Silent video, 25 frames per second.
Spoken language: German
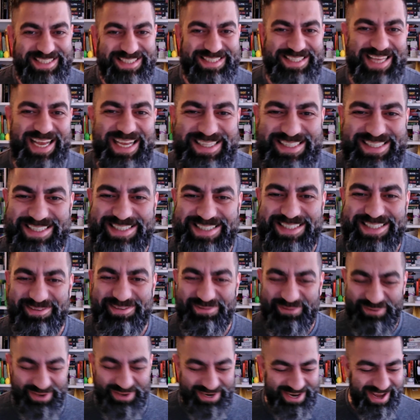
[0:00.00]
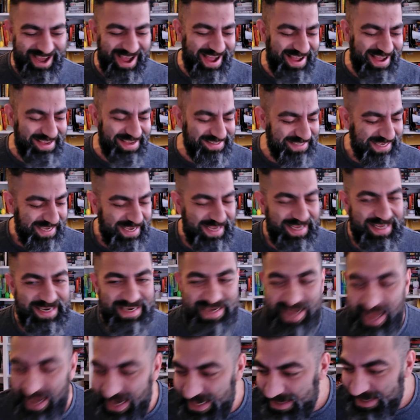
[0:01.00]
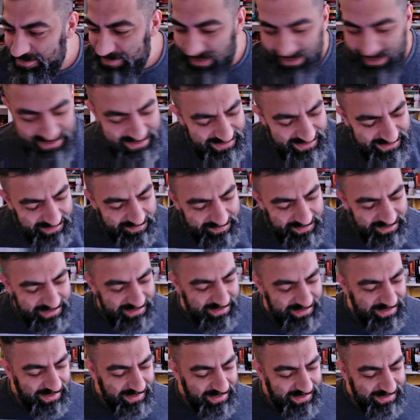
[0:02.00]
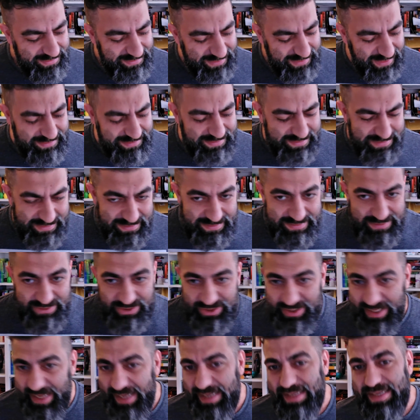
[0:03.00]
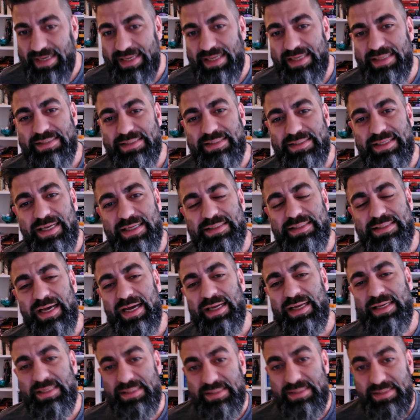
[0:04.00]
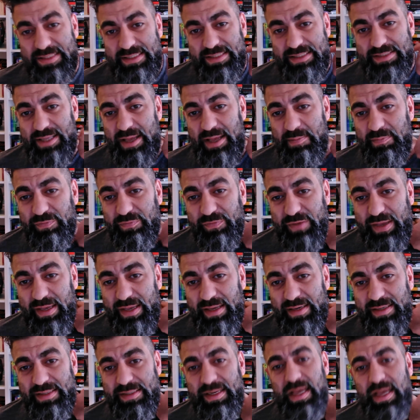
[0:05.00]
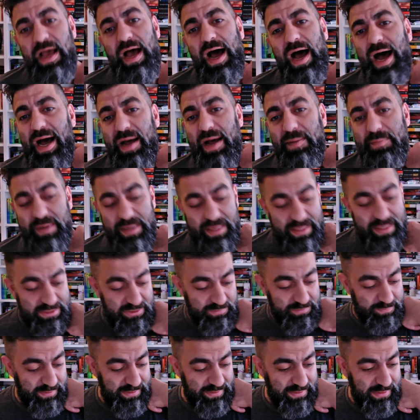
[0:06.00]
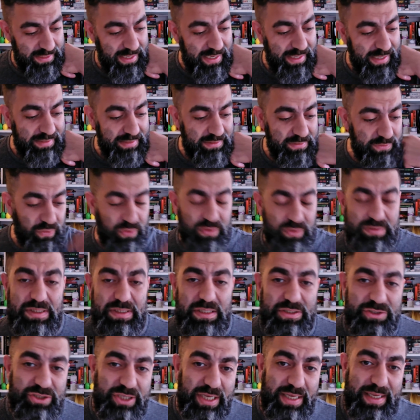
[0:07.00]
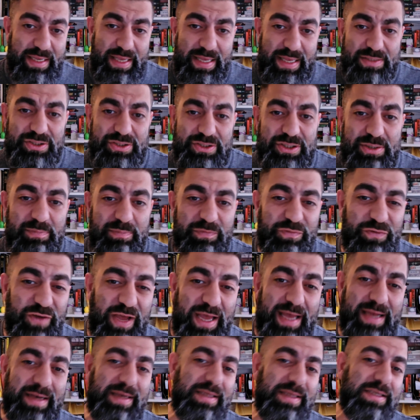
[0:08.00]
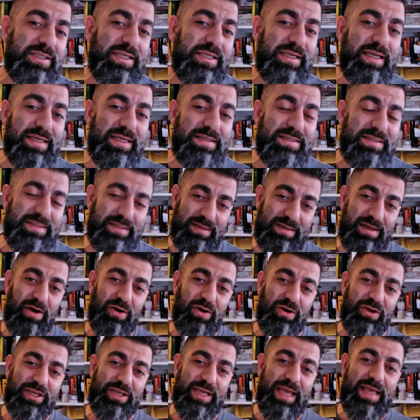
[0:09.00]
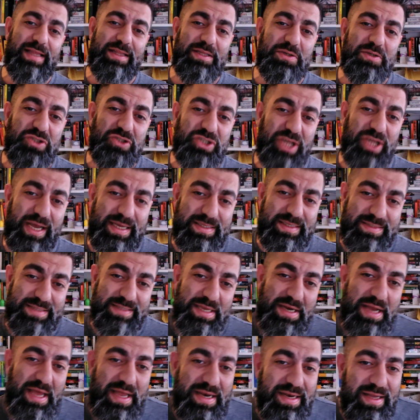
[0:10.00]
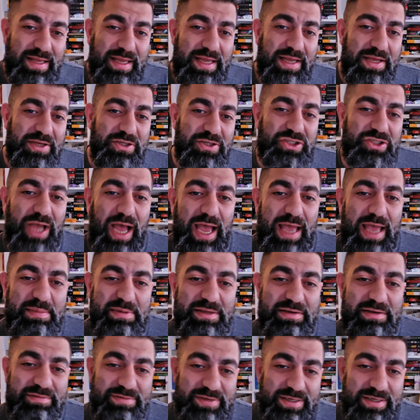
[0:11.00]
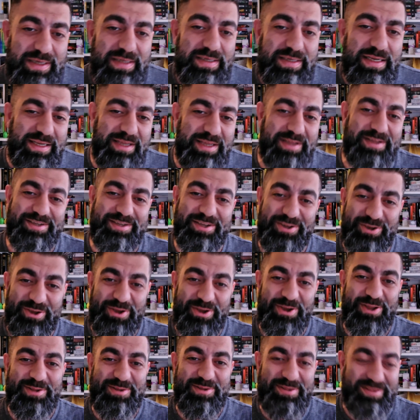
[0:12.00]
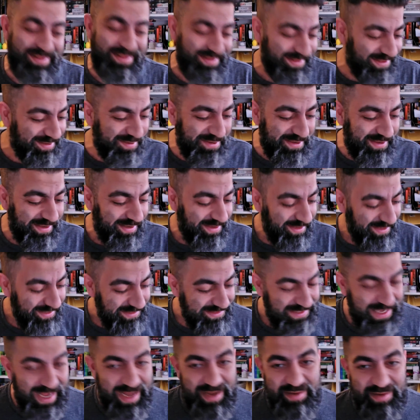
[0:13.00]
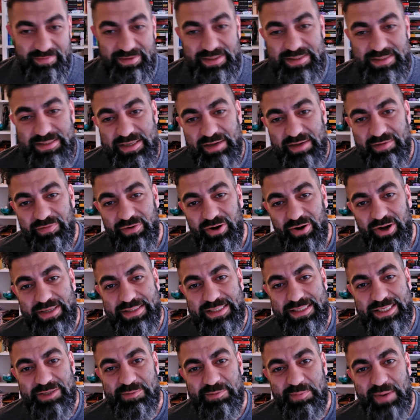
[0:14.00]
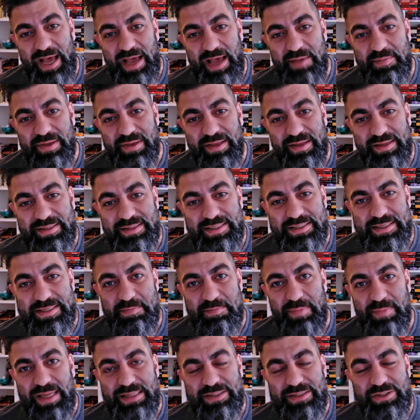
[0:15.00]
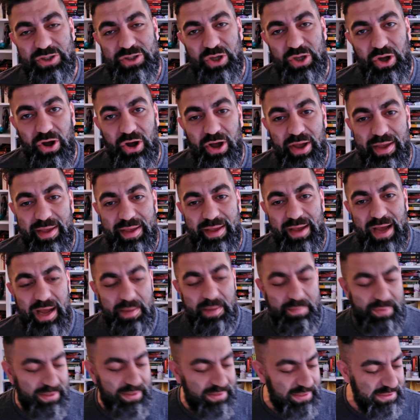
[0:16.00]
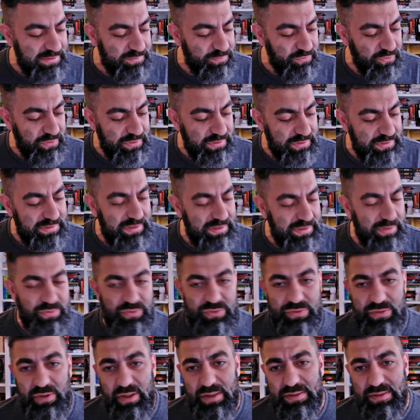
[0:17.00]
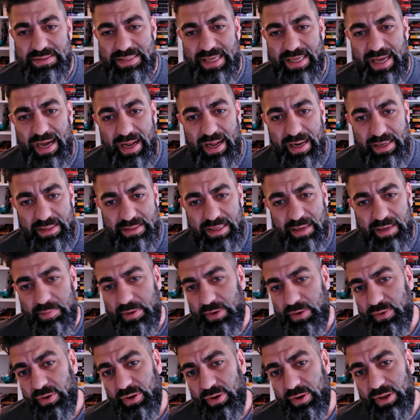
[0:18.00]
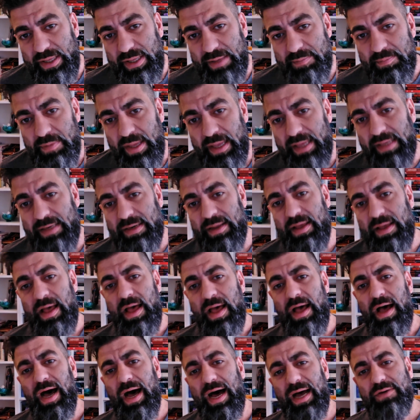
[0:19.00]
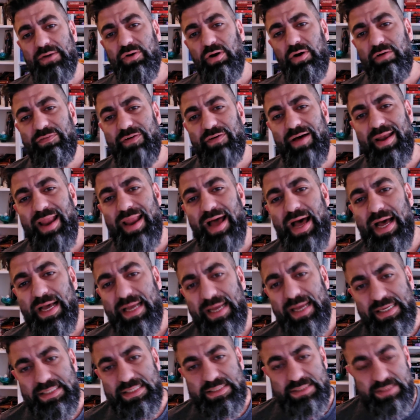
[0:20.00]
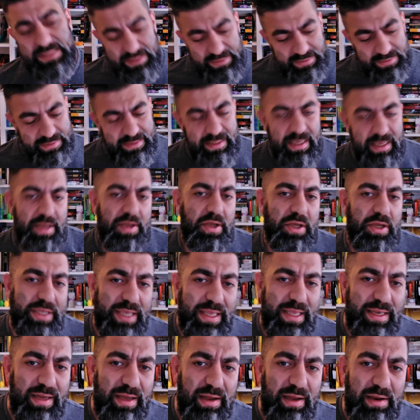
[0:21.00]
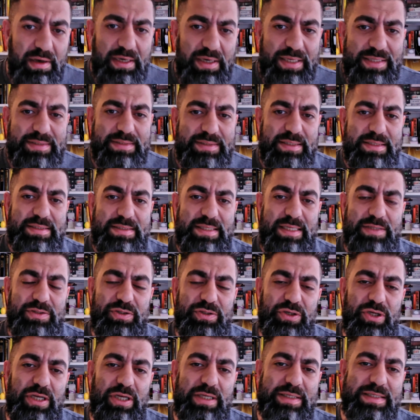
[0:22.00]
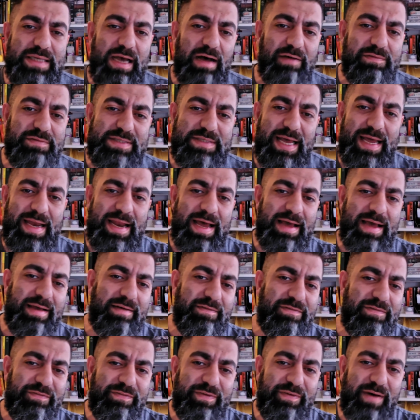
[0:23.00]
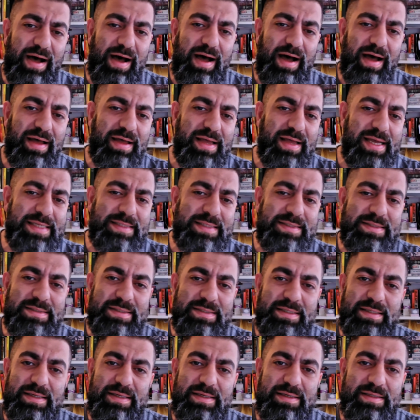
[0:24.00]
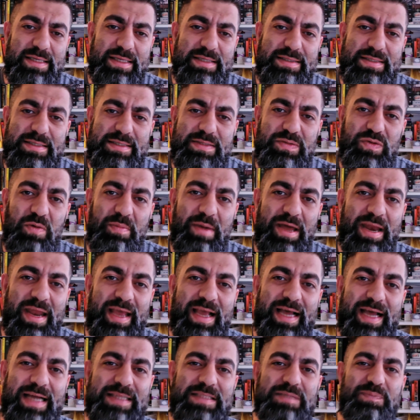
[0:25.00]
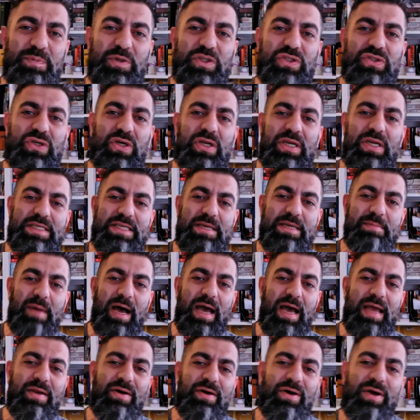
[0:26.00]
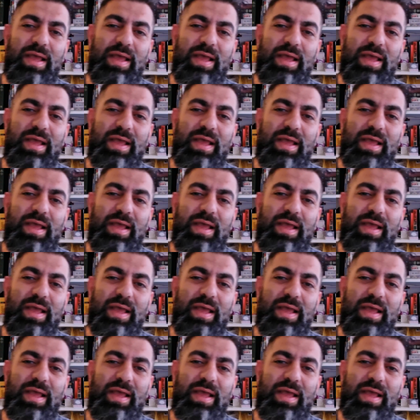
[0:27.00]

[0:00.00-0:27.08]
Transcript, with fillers: Seiten sind für den Arsch. Nein, meine Lieben, das ist schrecklich, das kann ich nicht empfehlen, aber ich bin ein großer Jack Ketchum-Fan. Ich lese auch jeden Scheiß, den er schreiben wird. ihr könnt äh, sagen, was ihr wollt. Ich bleibe diesem Mann treu, aber das Buch ist ja nun doch sehr alt, aber neu im Heine Hardcore Verlag erschienen. Jeder liest es natürlich auf seiner Gefahr hin. Äh, das ist nur meine ganz persönliche Meinung.